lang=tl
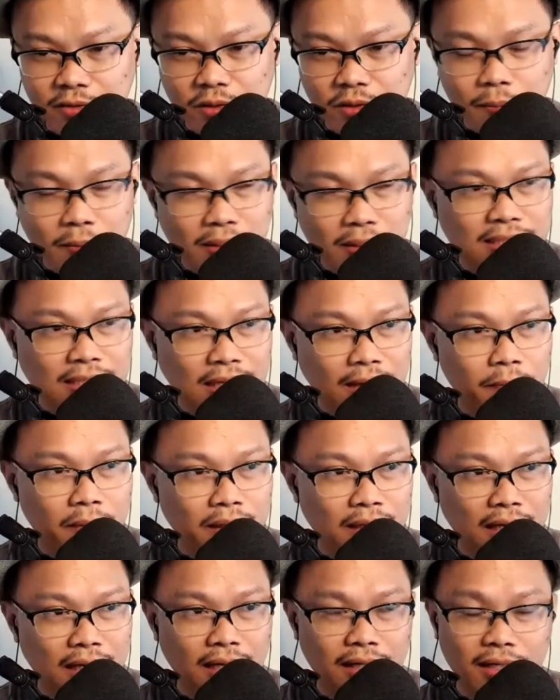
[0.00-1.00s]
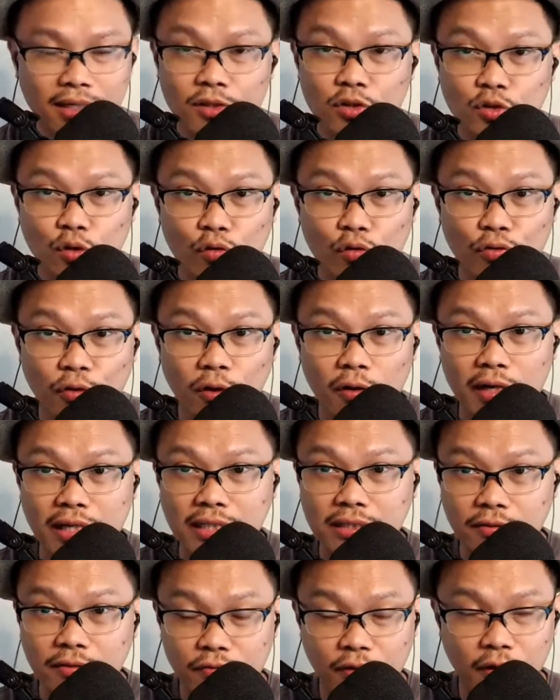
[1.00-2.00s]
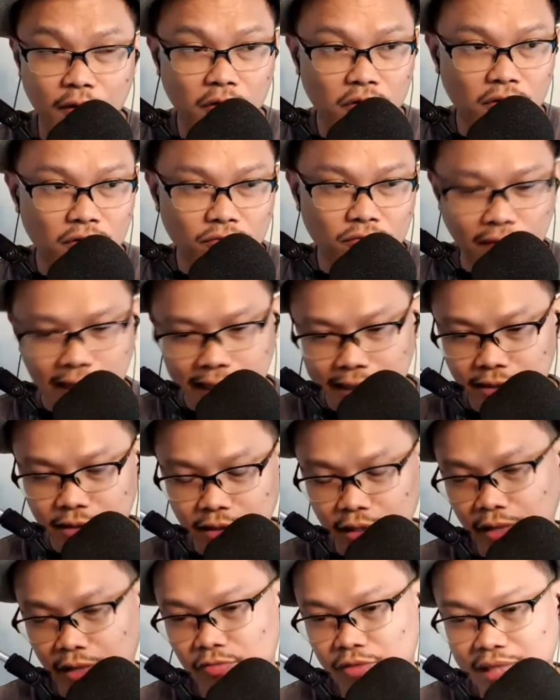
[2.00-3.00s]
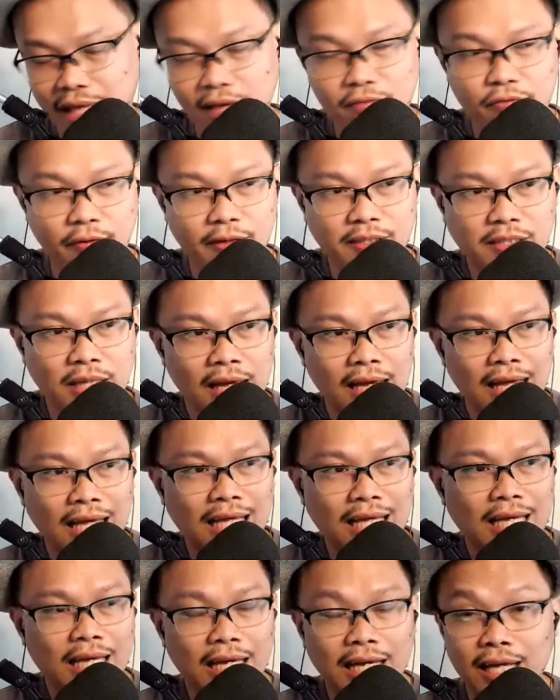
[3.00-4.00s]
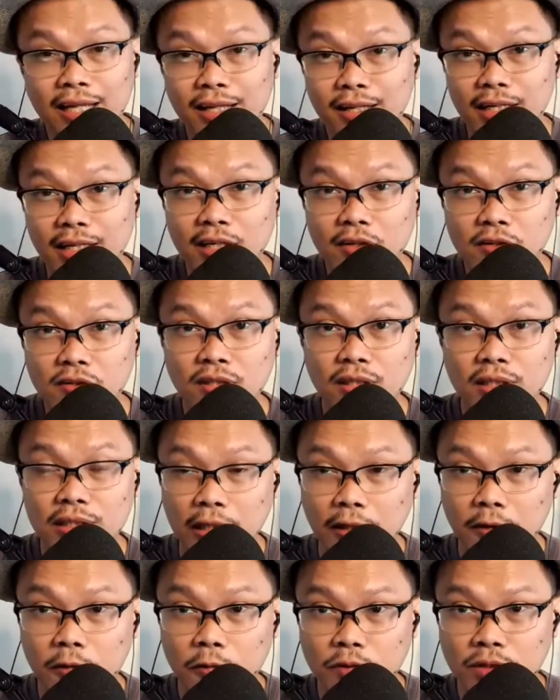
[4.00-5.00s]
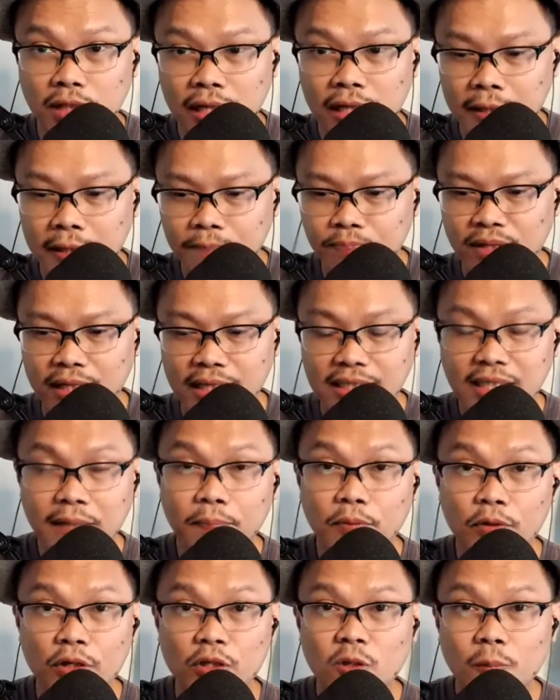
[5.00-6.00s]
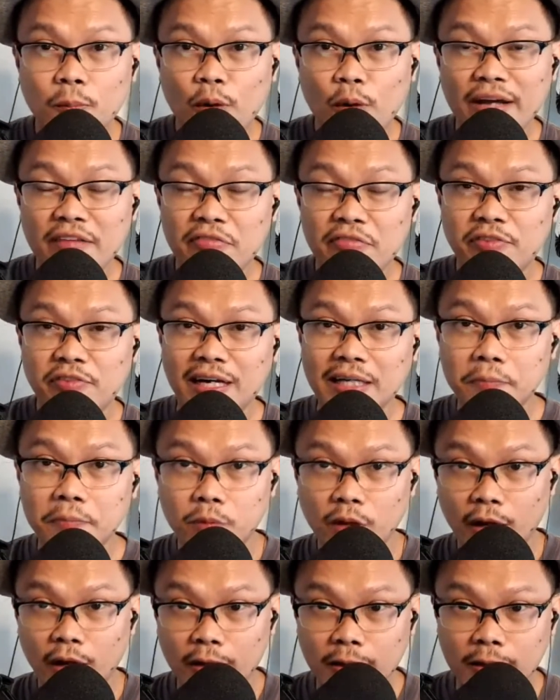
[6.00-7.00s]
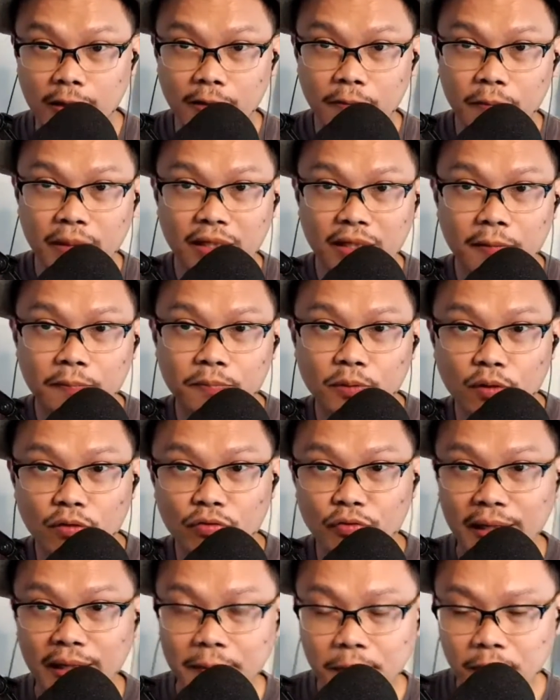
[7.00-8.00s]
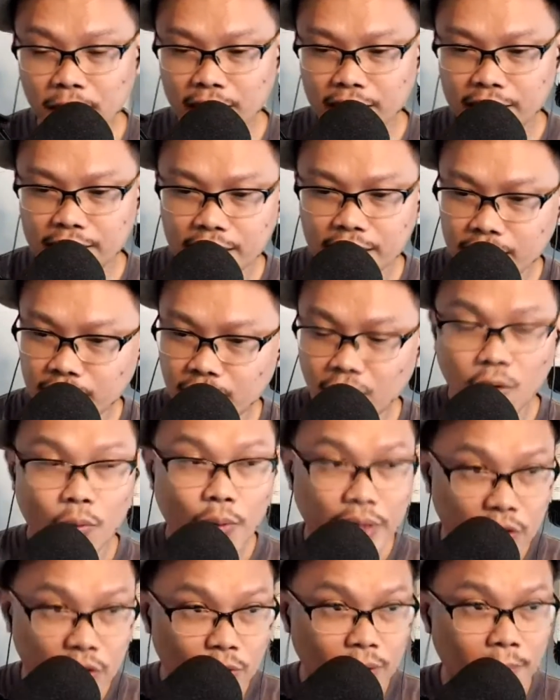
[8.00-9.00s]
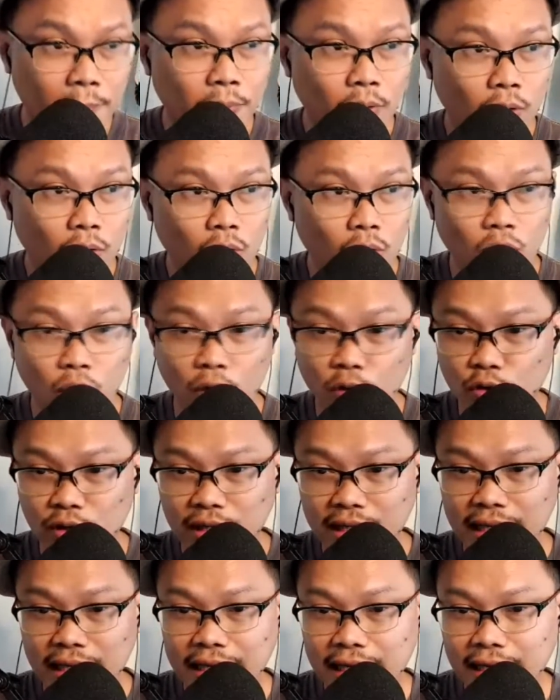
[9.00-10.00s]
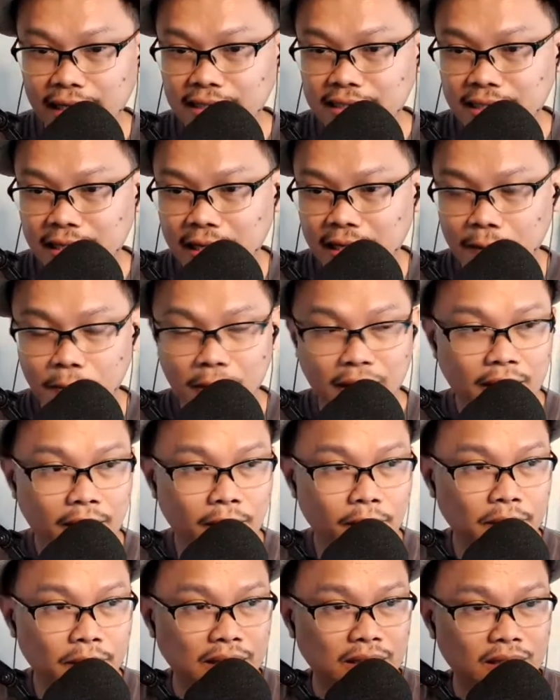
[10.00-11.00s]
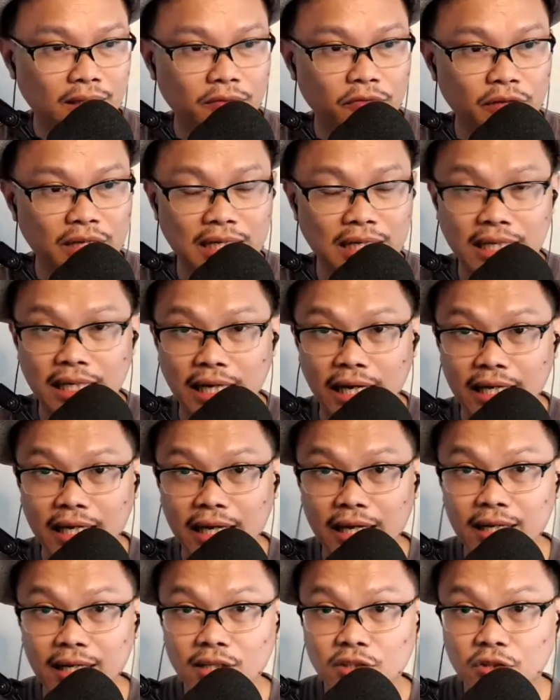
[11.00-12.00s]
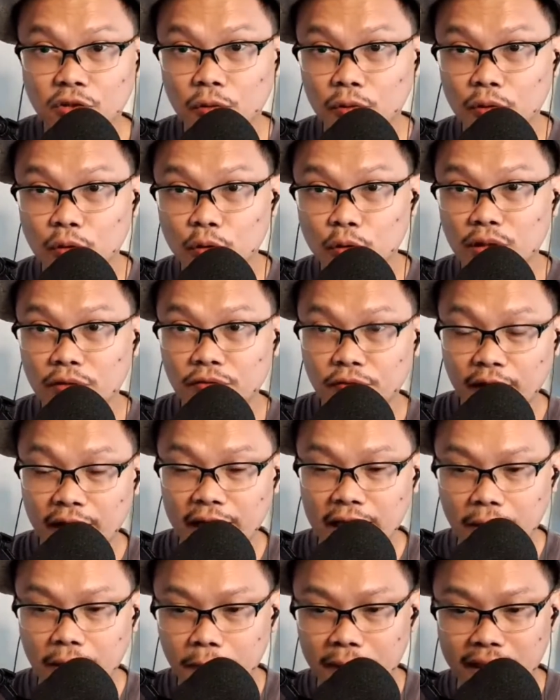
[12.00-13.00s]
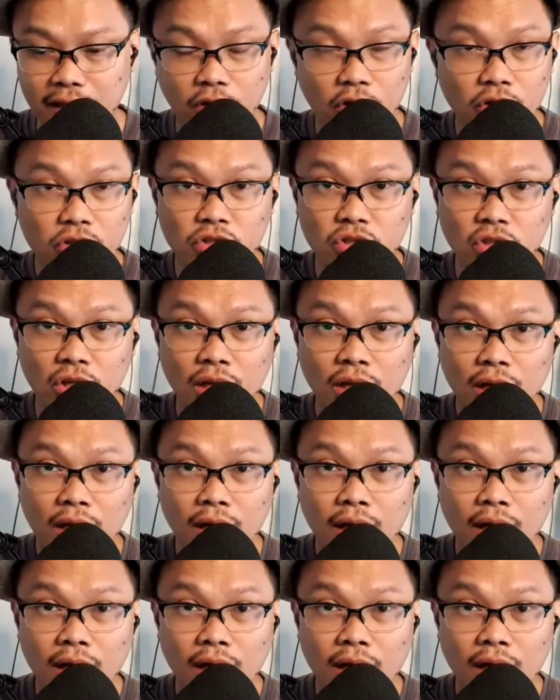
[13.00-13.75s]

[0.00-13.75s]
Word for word: dito naman sa kabila, eh, so far it's a very good fight. Dave Davis and Leo Santa Cruz. Kasi po ito po ay fight vlog, meaning po fight vlog. Kakwento lang po ko kung ano nangyayari sa laban, but really I cannot show you the fight because